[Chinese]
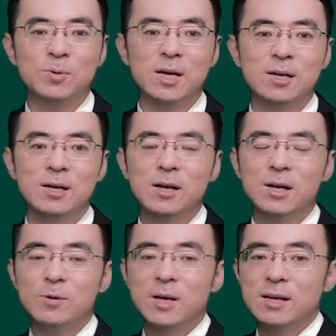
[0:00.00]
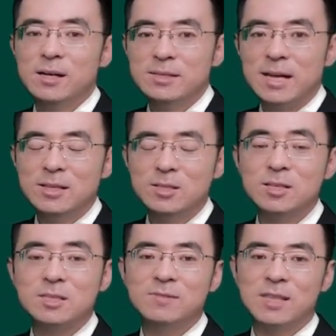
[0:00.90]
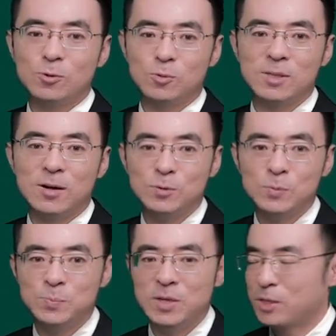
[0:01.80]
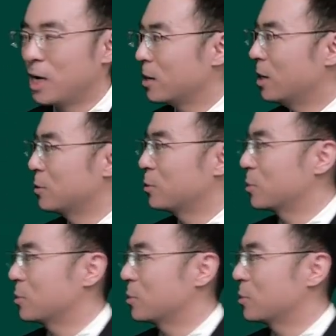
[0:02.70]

OK，各位在这个思维导图当中比较常考的